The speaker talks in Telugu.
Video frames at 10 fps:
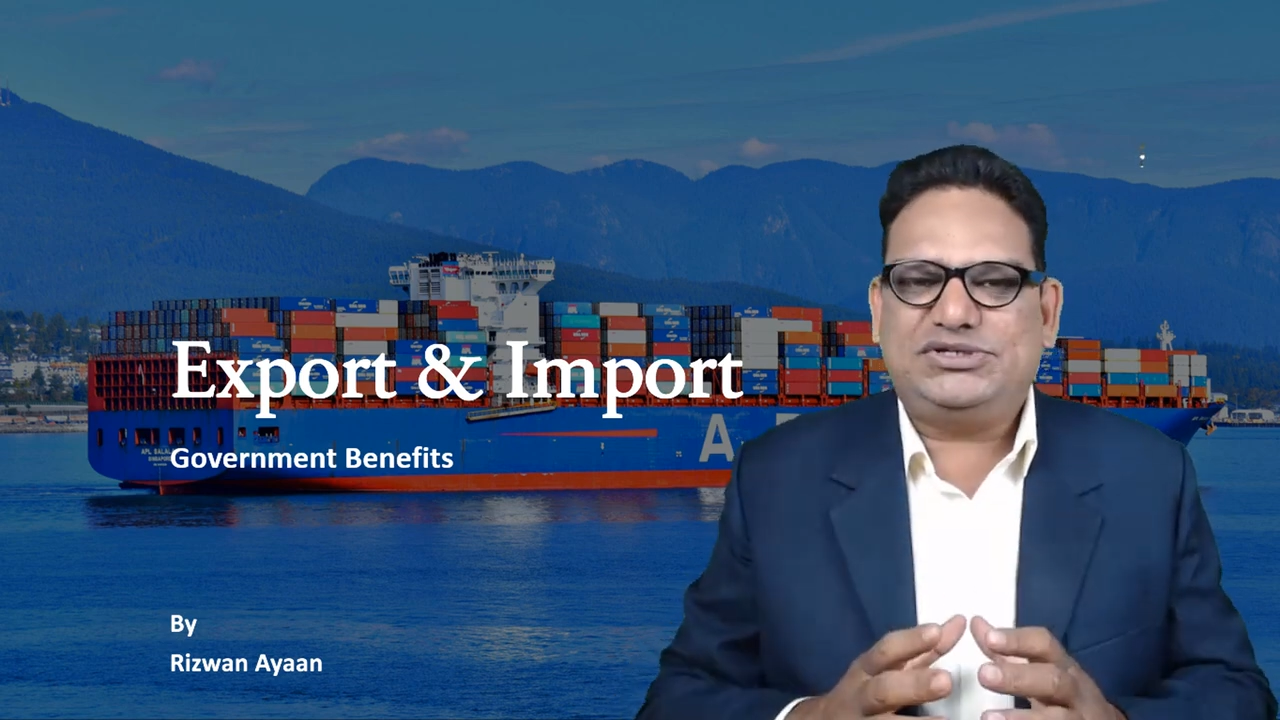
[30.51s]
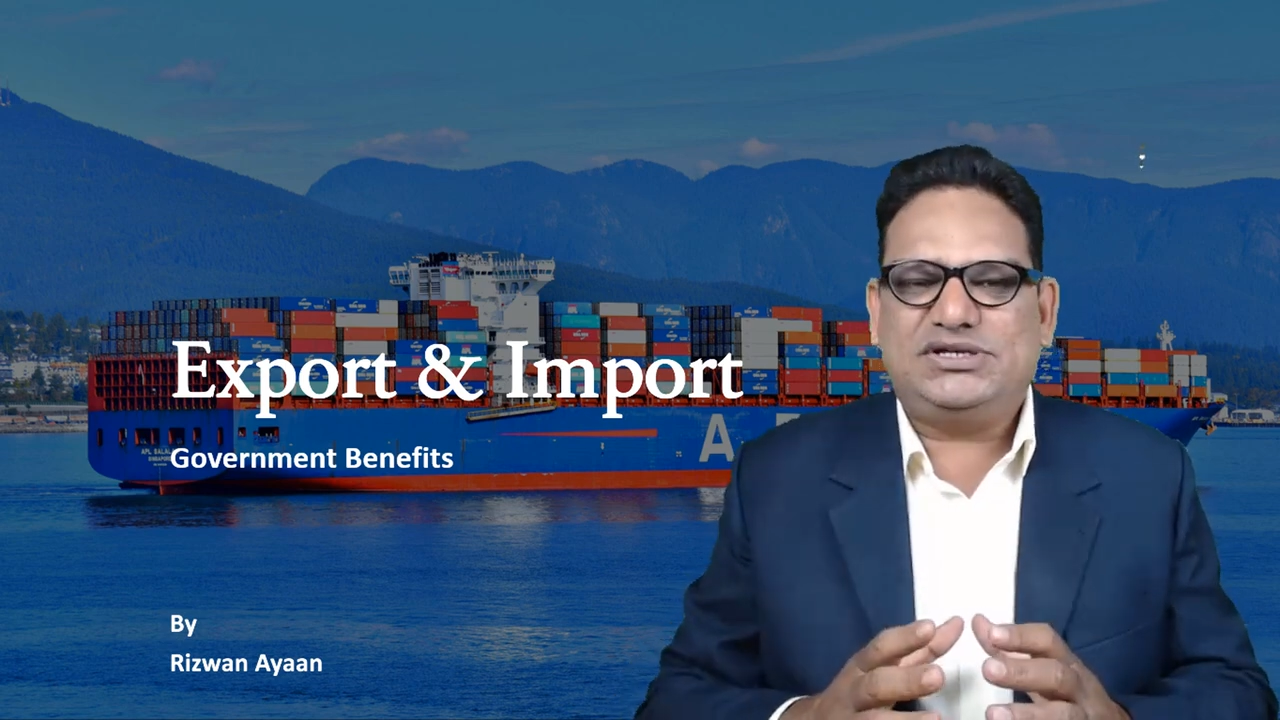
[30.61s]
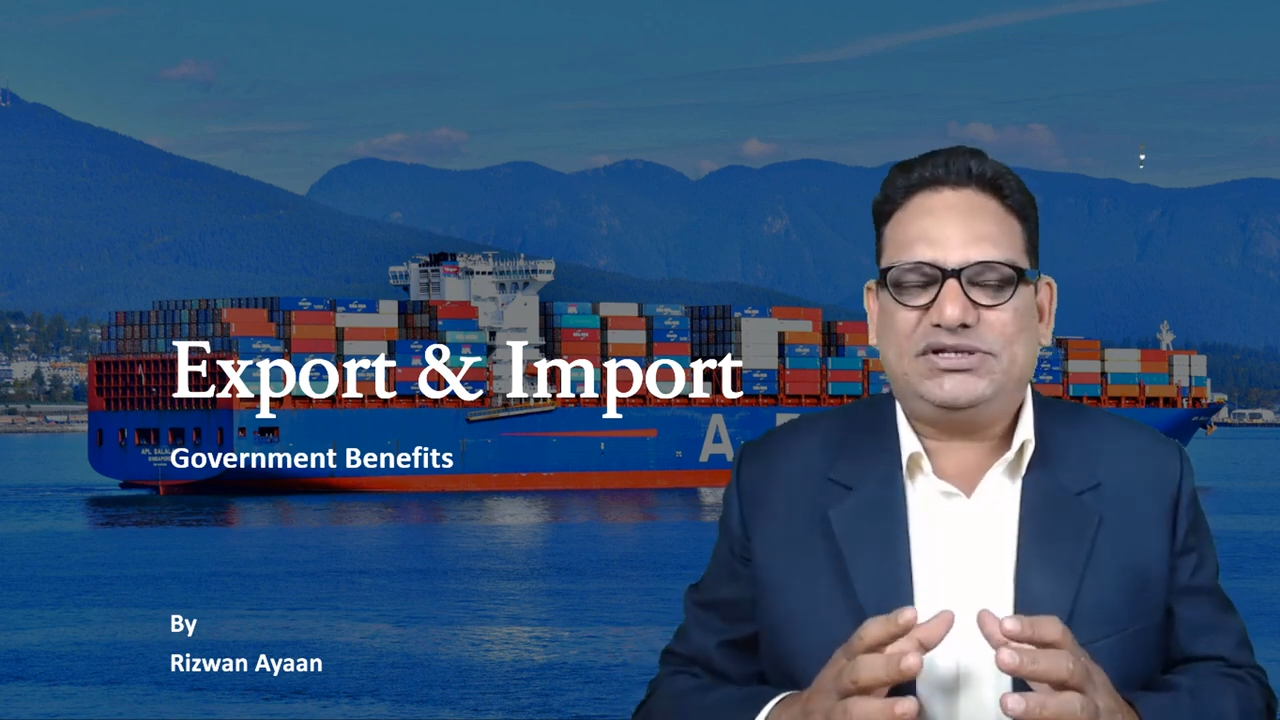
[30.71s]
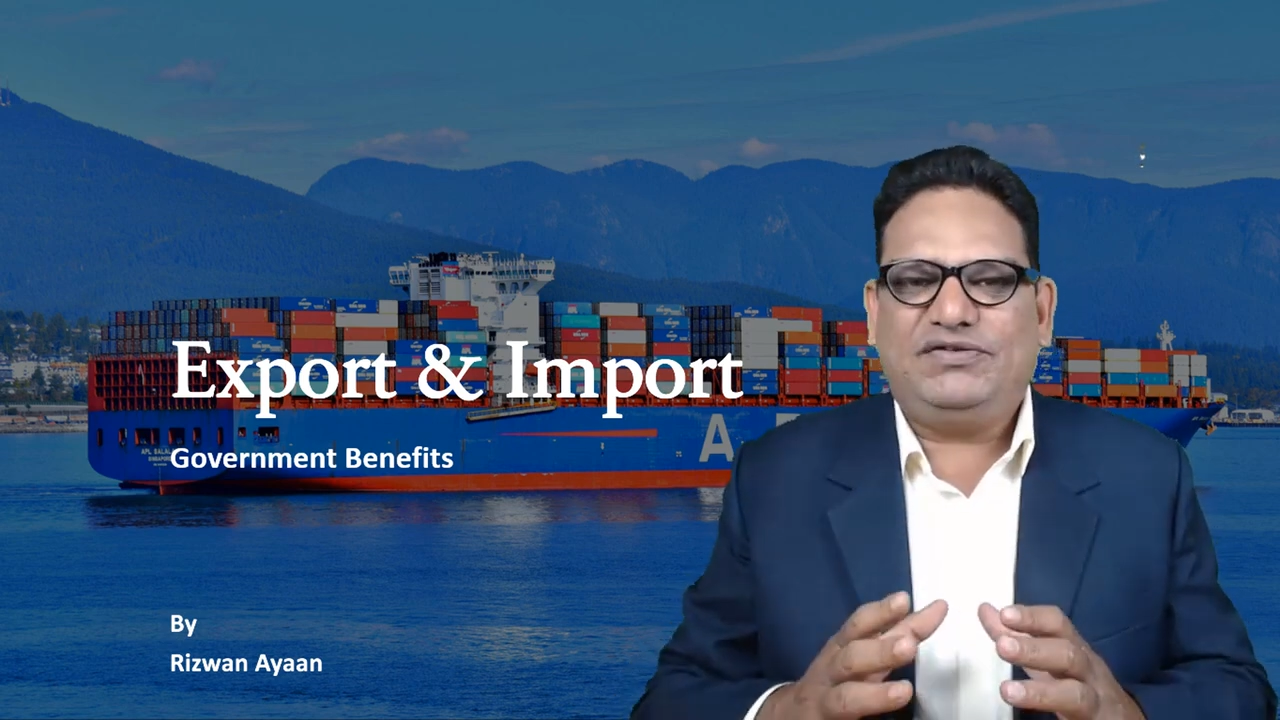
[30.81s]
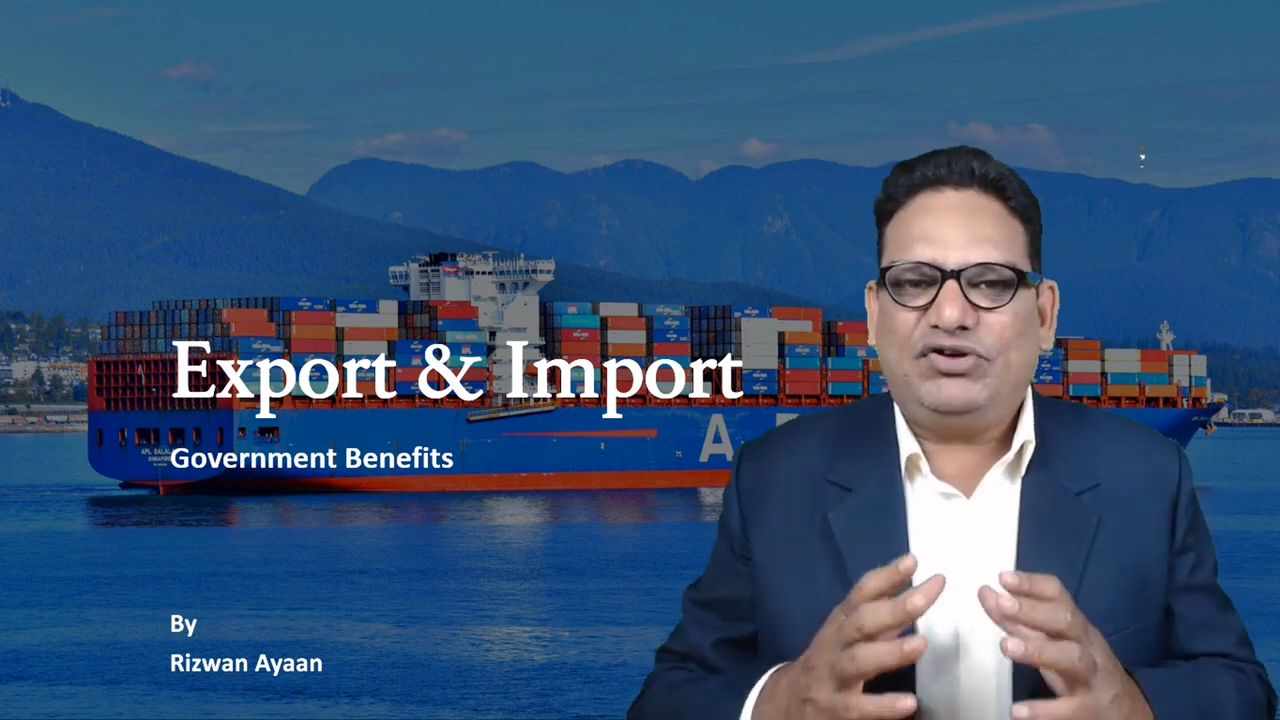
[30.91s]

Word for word: బిజినెస్ని